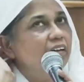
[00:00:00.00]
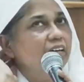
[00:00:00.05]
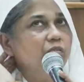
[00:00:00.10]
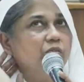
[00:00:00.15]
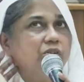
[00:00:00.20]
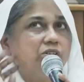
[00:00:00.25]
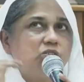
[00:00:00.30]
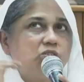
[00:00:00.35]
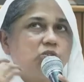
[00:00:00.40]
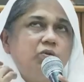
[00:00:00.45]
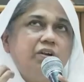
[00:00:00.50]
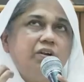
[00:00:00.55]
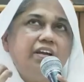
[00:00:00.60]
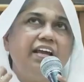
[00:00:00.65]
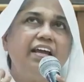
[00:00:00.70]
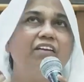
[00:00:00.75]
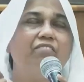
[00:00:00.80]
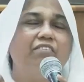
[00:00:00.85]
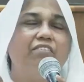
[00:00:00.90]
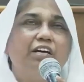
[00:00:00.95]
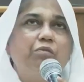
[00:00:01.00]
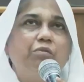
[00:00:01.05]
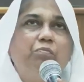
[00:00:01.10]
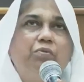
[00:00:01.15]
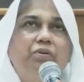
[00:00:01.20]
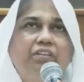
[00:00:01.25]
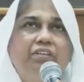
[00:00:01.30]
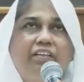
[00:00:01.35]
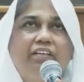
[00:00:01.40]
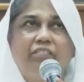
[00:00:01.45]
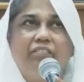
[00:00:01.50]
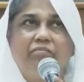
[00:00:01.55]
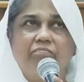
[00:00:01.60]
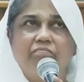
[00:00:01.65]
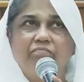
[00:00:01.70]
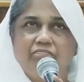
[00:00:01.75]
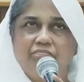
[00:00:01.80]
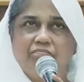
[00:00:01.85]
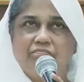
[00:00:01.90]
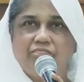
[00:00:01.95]
ஒரு சூழ்நிலைகள் வரும்போது
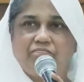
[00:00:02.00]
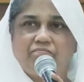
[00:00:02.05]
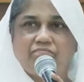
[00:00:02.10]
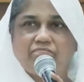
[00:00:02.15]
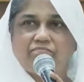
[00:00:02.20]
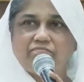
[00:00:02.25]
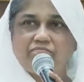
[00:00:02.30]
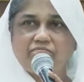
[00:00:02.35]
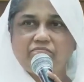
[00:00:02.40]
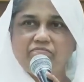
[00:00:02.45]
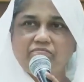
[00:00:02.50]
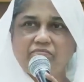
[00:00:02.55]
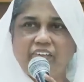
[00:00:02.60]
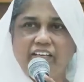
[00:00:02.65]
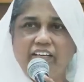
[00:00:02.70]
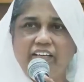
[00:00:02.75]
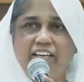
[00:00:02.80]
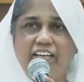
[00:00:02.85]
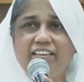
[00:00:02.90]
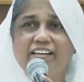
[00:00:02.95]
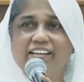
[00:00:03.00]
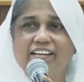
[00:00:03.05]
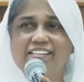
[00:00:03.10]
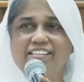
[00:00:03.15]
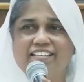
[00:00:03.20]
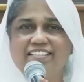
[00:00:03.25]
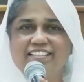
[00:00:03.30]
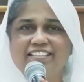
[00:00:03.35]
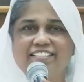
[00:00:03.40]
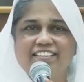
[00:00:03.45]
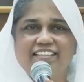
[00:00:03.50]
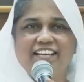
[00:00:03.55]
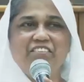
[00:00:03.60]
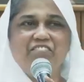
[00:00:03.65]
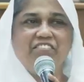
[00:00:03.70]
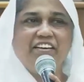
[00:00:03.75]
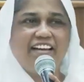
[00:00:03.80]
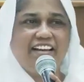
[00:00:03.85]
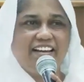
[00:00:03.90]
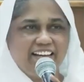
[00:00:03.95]
இந்த கஷ்டத்தில்
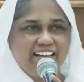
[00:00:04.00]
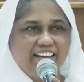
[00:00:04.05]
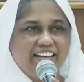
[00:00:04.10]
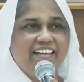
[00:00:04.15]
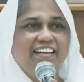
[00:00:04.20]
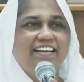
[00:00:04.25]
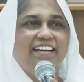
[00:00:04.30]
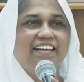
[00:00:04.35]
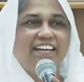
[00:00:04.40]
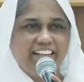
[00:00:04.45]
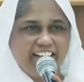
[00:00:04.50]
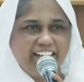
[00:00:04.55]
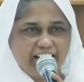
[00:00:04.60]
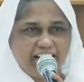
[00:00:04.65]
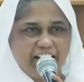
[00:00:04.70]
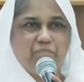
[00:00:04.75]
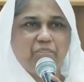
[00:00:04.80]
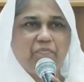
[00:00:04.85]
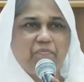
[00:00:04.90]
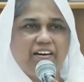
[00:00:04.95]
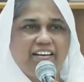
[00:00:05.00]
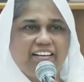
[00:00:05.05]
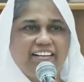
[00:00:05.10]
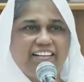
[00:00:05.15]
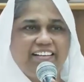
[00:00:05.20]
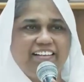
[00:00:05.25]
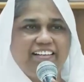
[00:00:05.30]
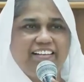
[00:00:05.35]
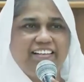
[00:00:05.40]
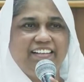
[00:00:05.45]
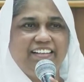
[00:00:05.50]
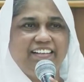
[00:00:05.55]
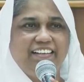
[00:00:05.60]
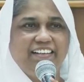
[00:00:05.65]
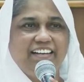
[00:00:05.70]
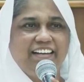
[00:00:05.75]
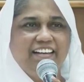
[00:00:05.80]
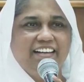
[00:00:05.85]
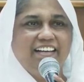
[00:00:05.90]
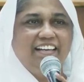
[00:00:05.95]
இவங்க என்ன நினைப்பார்கள்
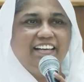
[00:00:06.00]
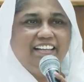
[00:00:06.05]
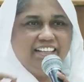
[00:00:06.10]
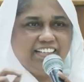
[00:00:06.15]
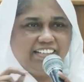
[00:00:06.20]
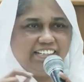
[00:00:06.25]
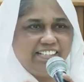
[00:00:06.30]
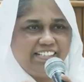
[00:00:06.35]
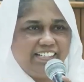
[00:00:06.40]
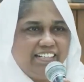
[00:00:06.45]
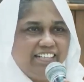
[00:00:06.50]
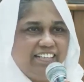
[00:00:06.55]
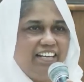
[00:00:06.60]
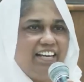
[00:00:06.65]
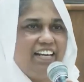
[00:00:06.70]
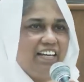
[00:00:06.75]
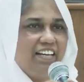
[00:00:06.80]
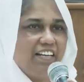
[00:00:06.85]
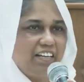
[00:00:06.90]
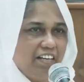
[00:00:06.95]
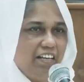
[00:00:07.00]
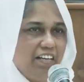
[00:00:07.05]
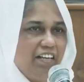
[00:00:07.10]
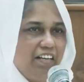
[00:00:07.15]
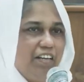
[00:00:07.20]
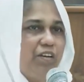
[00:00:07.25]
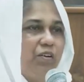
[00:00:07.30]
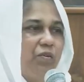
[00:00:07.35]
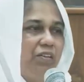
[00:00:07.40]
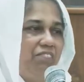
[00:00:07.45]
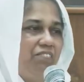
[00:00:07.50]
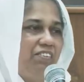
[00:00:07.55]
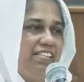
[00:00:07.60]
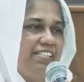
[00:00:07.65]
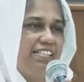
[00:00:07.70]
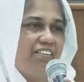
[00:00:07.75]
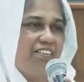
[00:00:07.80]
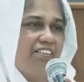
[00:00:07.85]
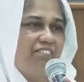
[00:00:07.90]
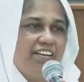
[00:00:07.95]
இந்த கஷ்டத்தில் எனக்கு உதவி
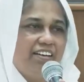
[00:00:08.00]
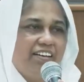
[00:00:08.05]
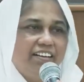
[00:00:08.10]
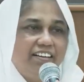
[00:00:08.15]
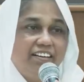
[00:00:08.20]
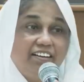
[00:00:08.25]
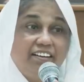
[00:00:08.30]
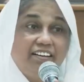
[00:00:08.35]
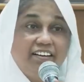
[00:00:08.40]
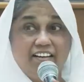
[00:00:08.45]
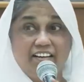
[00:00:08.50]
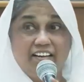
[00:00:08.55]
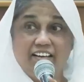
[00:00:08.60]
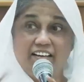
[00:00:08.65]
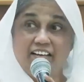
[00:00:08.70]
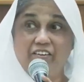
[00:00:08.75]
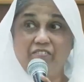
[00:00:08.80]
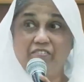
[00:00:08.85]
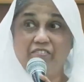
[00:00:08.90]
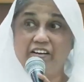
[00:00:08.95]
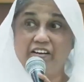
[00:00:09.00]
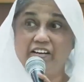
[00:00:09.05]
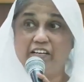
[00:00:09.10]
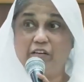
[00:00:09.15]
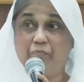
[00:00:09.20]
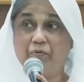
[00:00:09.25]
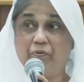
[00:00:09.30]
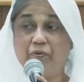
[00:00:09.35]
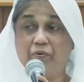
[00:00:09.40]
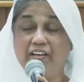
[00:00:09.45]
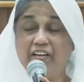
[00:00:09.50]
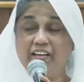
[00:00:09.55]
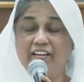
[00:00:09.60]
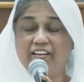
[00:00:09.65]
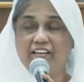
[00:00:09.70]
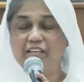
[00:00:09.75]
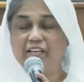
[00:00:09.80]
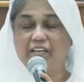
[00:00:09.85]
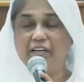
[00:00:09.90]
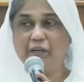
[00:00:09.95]
செய்வார்கள் இவங்கள்ட்ட போனால்
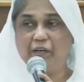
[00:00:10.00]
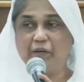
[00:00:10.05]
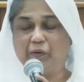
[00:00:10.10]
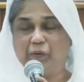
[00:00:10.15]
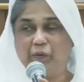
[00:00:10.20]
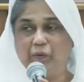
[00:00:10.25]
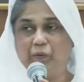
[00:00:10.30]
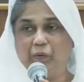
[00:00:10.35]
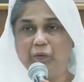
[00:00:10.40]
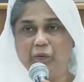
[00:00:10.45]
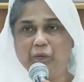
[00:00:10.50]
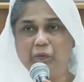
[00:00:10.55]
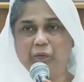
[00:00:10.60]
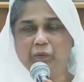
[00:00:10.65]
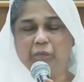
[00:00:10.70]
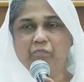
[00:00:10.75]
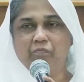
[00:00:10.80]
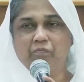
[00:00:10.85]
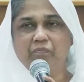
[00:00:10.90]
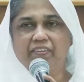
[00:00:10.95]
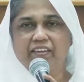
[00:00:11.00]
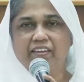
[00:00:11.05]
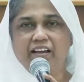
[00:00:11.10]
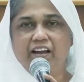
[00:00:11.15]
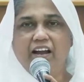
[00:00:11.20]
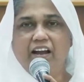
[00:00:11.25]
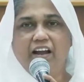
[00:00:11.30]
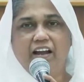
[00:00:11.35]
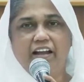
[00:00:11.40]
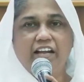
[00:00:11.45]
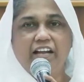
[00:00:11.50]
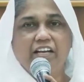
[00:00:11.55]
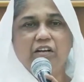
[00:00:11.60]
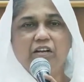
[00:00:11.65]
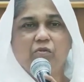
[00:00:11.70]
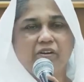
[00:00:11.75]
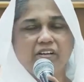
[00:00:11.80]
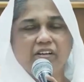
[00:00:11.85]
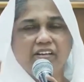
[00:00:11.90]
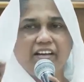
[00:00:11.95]
எனக்கு நடக்கும் என்ற
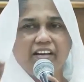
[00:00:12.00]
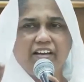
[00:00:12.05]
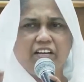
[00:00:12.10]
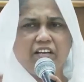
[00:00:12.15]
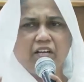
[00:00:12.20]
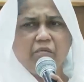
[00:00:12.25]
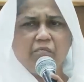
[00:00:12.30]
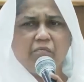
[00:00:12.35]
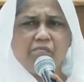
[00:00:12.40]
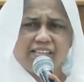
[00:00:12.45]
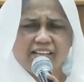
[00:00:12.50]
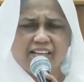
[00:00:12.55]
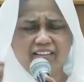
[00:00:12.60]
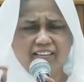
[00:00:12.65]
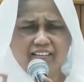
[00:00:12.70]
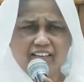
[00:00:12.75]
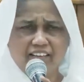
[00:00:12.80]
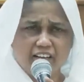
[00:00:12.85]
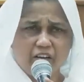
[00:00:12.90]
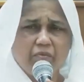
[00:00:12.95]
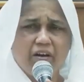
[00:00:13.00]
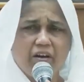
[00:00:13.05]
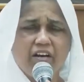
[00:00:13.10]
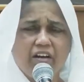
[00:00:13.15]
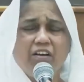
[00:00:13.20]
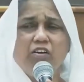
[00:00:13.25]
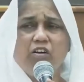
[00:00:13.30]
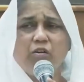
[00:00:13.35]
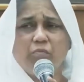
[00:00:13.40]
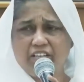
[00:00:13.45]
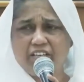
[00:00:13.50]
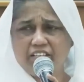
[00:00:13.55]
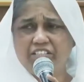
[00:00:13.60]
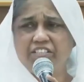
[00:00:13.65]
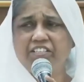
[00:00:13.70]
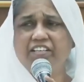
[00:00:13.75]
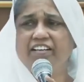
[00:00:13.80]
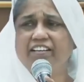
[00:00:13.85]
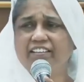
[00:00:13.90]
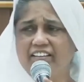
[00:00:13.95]
ஒரு எண்ணம் சாதாரணமாக ஒரு
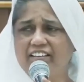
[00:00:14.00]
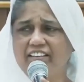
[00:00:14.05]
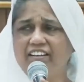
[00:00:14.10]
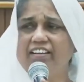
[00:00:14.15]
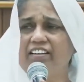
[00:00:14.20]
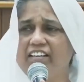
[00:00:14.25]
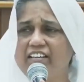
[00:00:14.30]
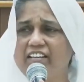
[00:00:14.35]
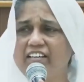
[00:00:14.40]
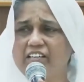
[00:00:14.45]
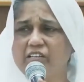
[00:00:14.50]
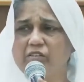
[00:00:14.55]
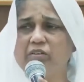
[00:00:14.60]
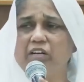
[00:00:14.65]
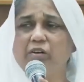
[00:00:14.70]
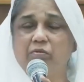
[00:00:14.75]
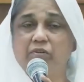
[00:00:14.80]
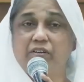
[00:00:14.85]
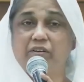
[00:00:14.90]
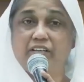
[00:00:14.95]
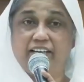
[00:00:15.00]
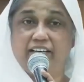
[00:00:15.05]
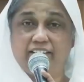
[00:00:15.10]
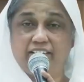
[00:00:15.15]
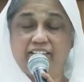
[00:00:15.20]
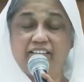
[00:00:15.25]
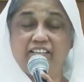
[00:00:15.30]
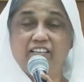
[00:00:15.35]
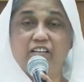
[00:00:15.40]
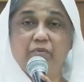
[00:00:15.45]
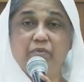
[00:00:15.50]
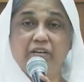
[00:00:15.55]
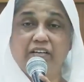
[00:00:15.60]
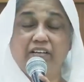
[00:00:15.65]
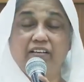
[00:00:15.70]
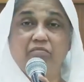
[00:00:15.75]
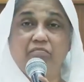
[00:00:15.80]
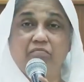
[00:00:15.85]
மனுஷீகத்தில் எல்லாருக்குள்ளேயும் உண்டு கர்த்தர் நமக்கு